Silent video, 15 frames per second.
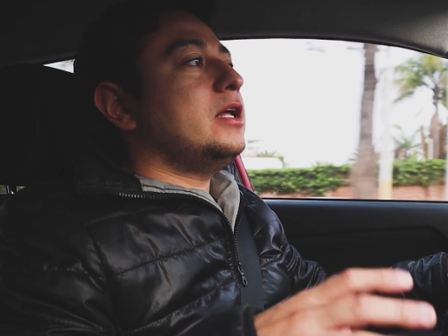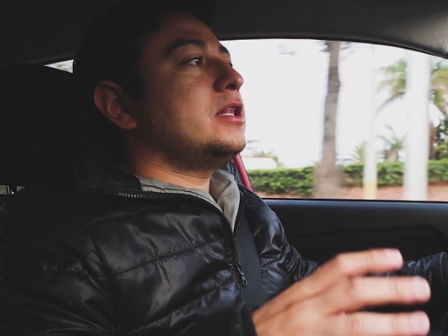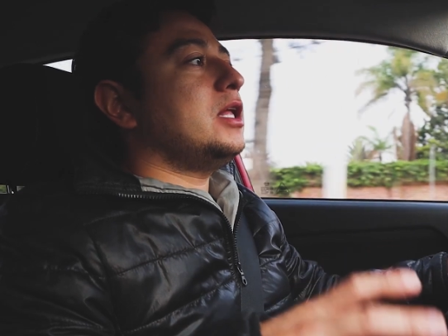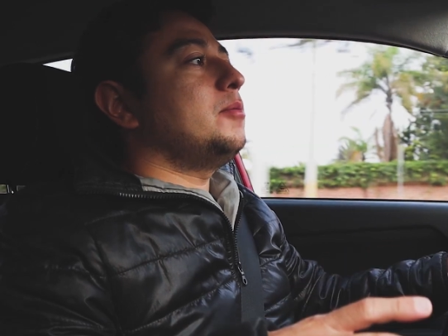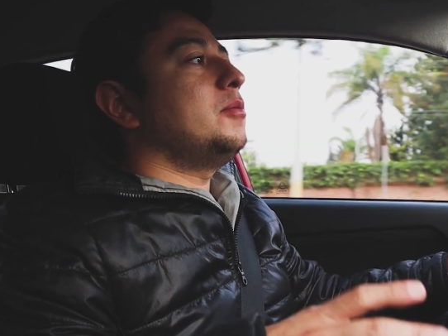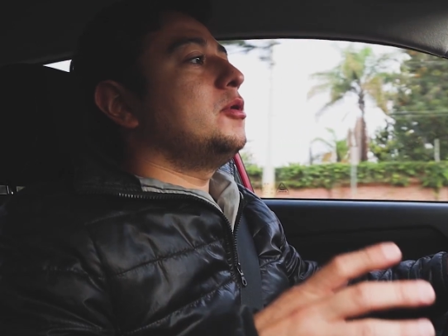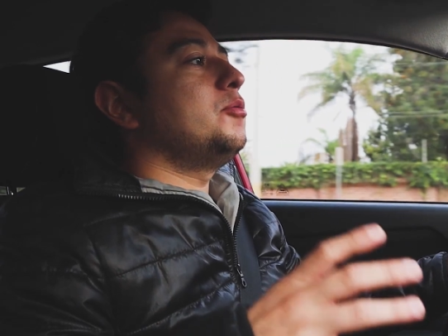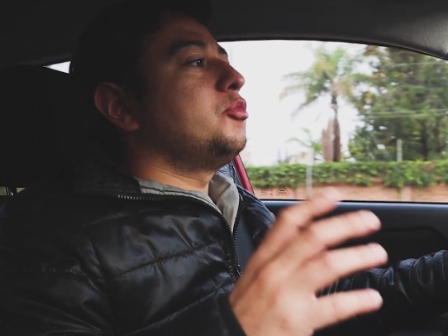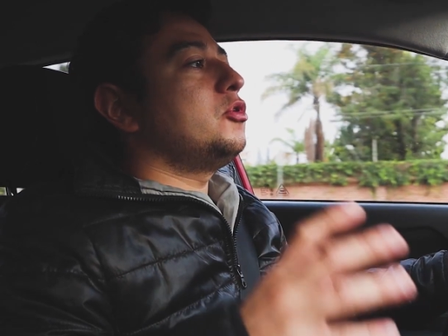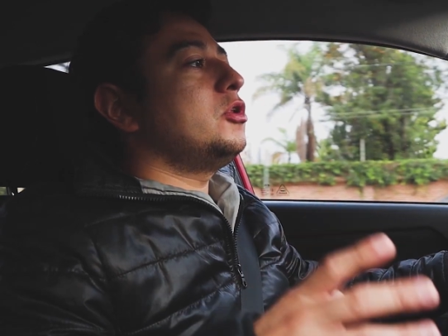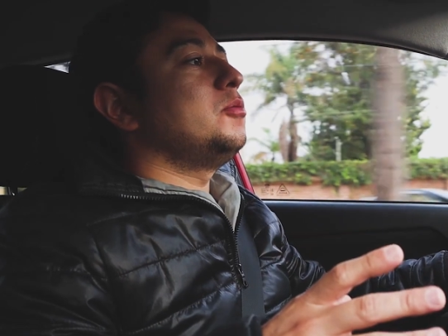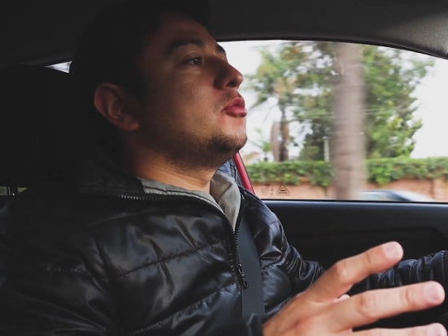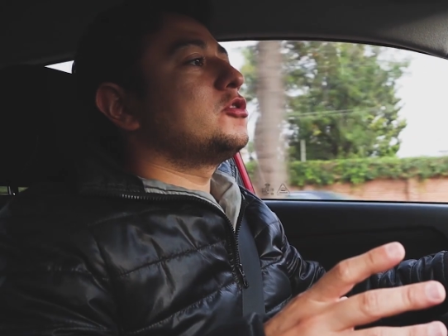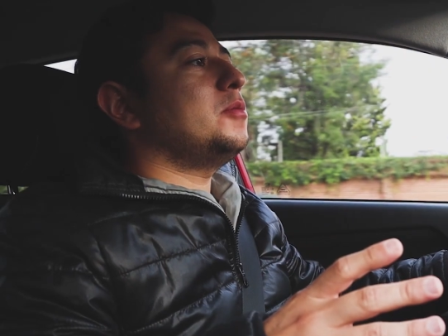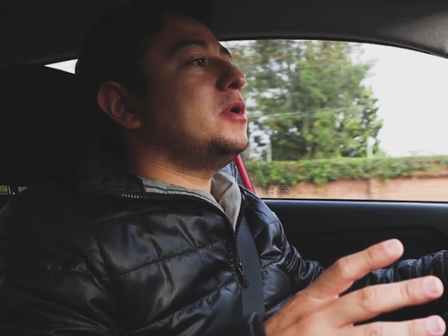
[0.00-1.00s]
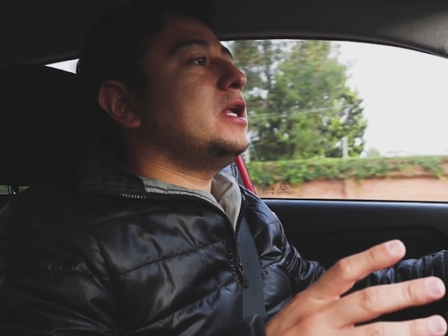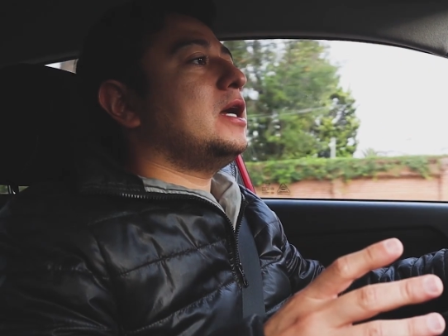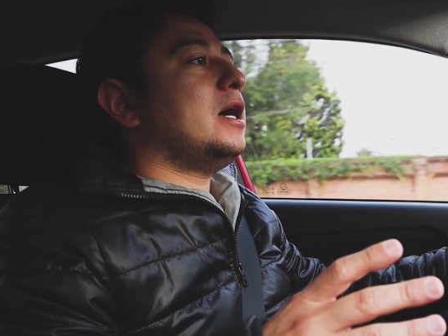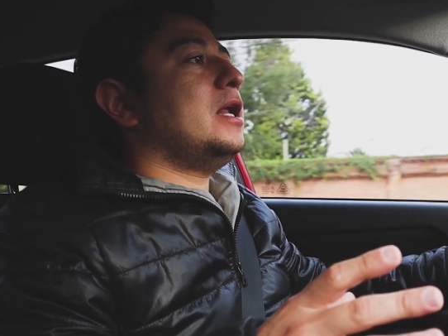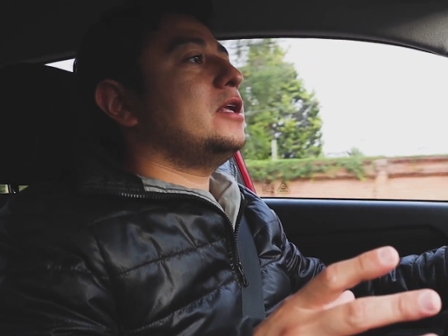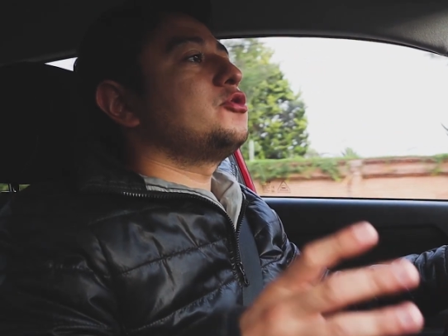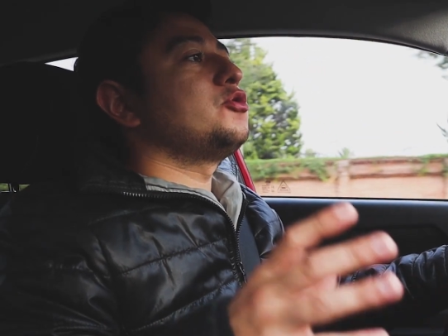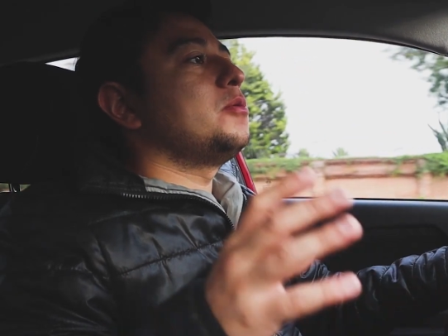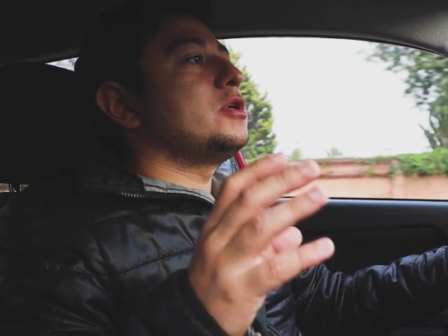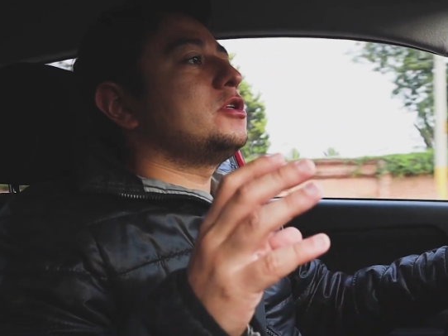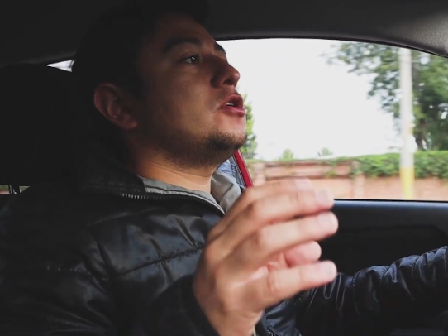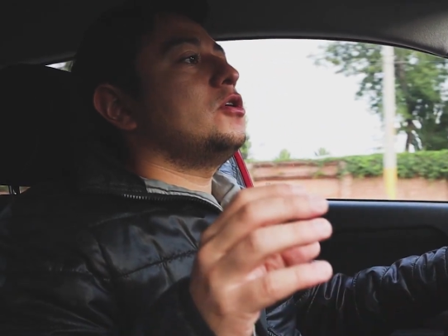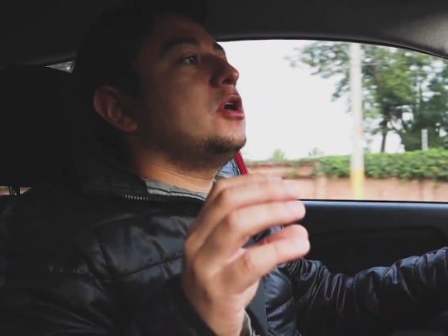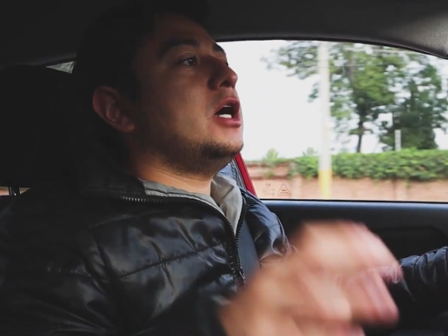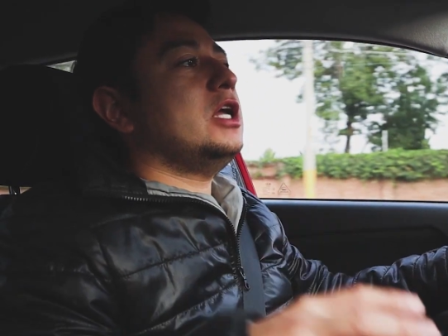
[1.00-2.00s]
ya también pudimos manejar su
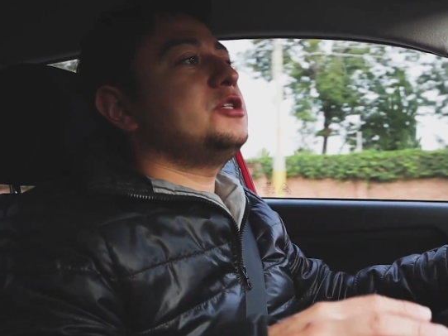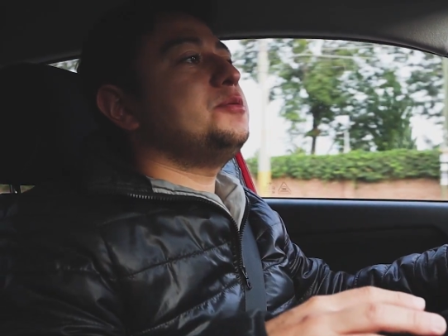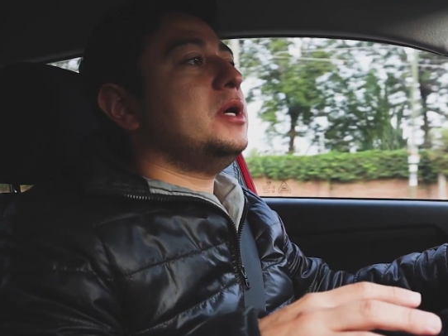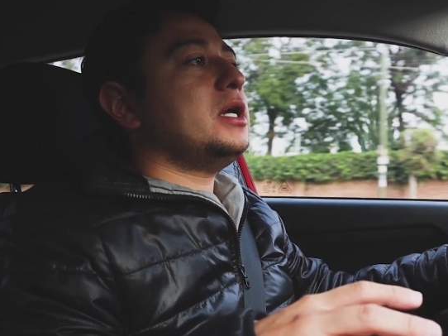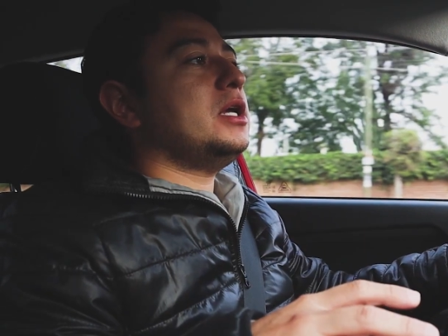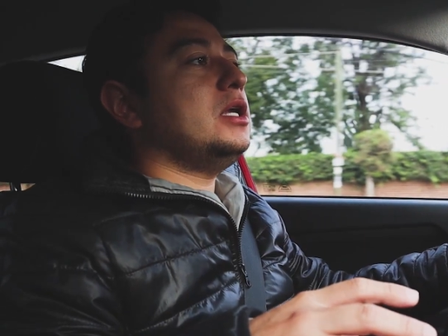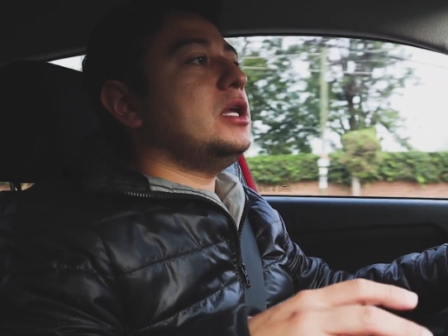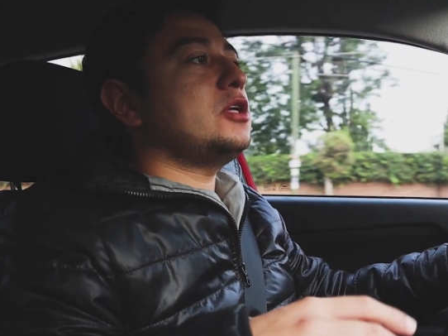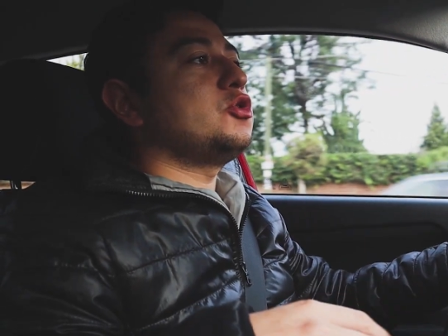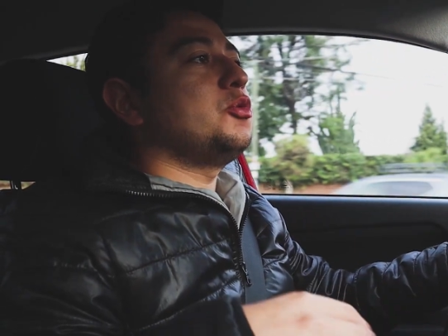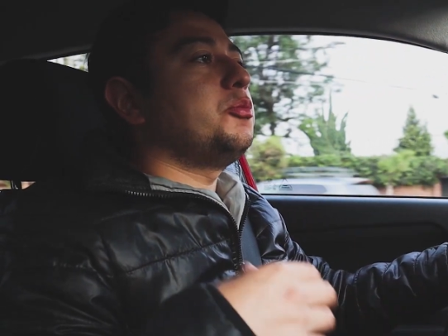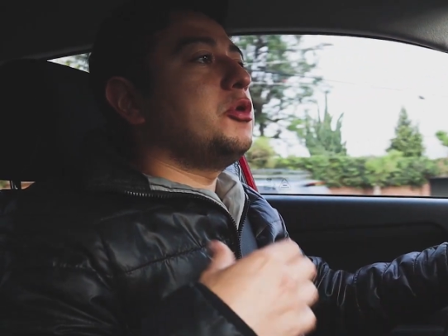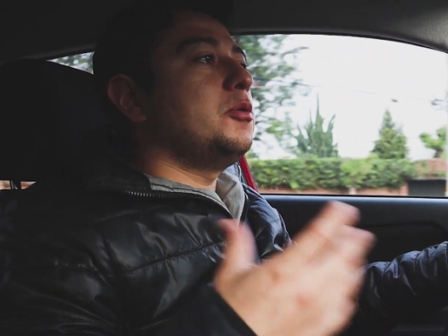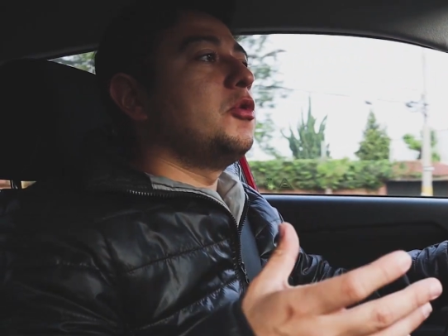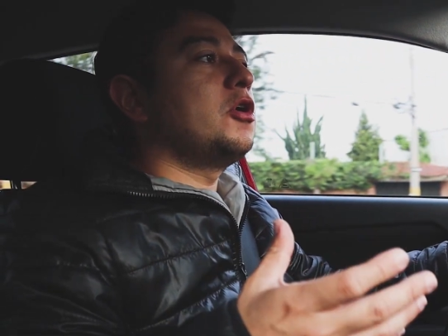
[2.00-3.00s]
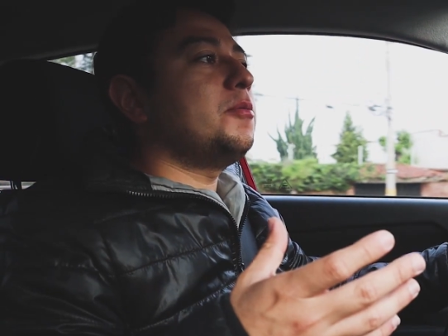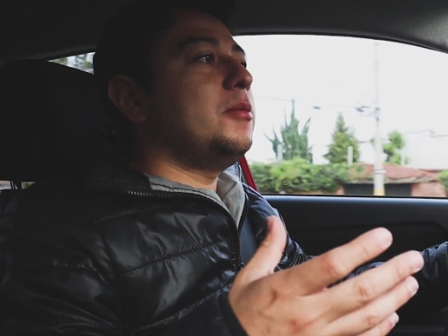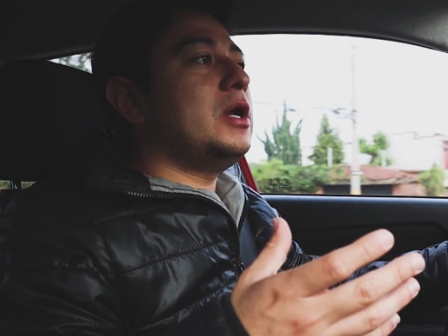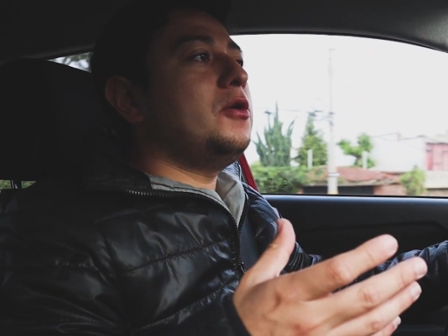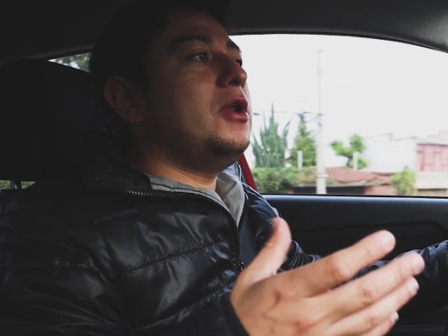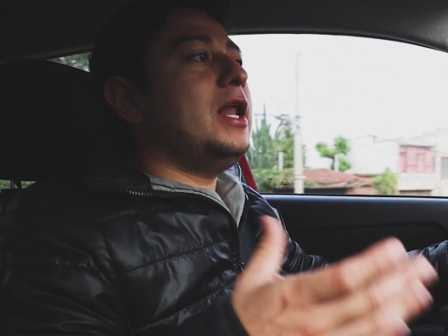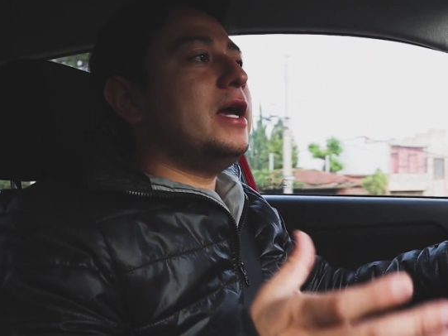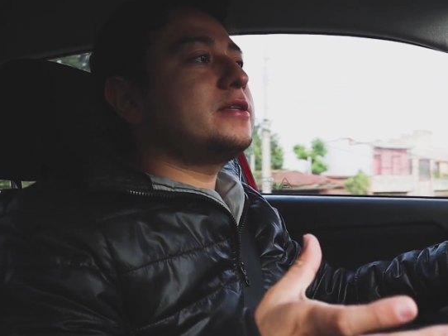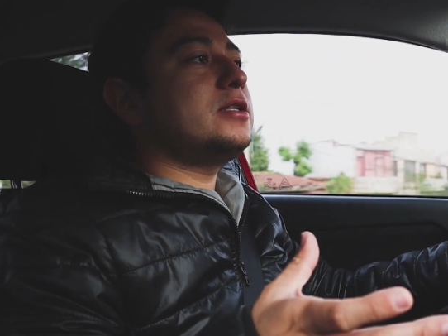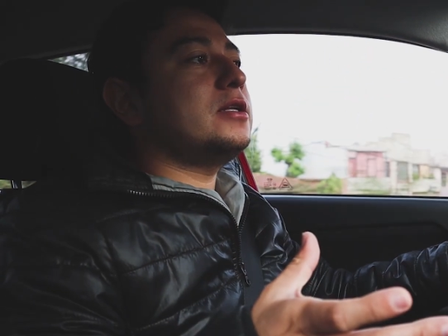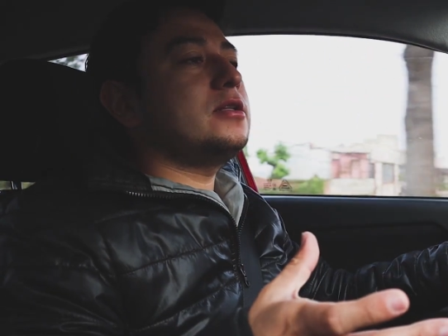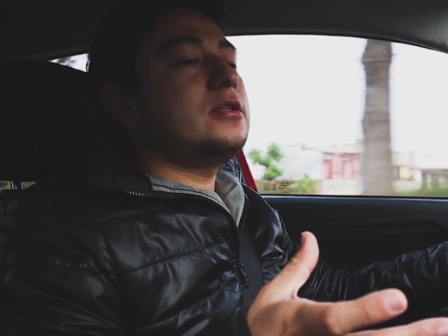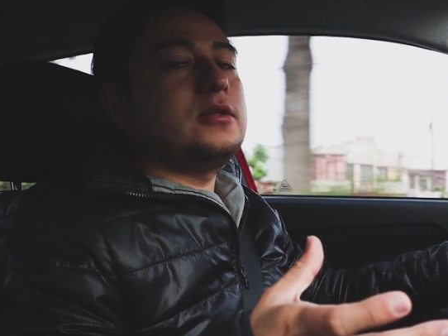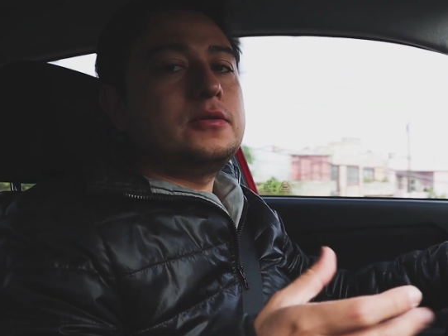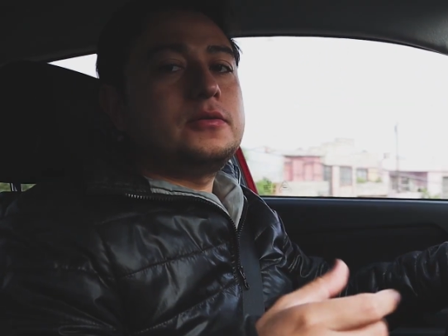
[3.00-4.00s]
versión hatchback y a su primo hermano el
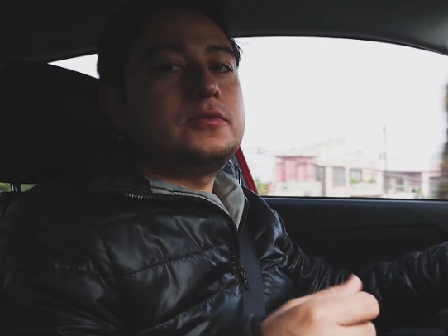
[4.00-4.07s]
Accent.